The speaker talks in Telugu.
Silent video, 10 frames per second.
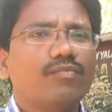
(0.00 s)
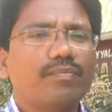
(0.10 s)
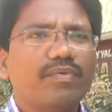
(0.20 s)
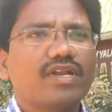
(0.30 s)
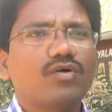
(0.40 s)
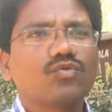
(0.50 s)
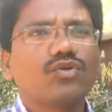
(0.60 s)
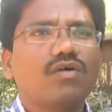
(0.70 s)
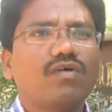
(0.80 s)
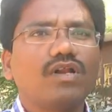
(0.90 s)
ప్రిపేర్
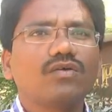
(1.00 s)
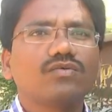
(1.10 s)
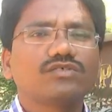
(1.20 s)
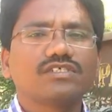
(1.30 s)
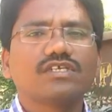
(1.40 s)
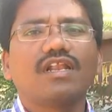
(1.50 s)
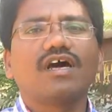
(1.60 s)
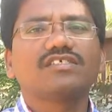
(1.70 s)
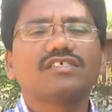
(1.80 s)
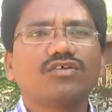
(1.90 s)
అవుతున్న వాళ్ళు చిన్న
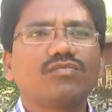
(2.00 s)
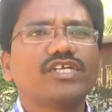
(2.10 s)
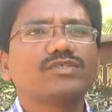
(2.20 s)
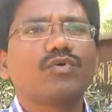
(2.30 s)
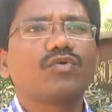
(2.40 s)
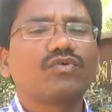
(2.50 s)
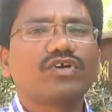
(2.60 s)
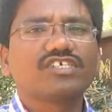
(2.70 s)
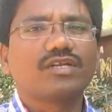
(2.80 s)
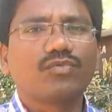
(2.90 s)
లాజిక్ను మర్చిపోకుండా
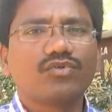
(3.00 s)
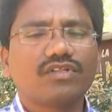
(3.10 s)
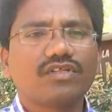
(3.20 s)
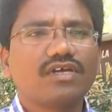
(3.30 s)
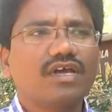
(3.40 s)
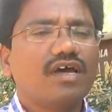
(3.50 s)
ఉంటే సరిపోతుంది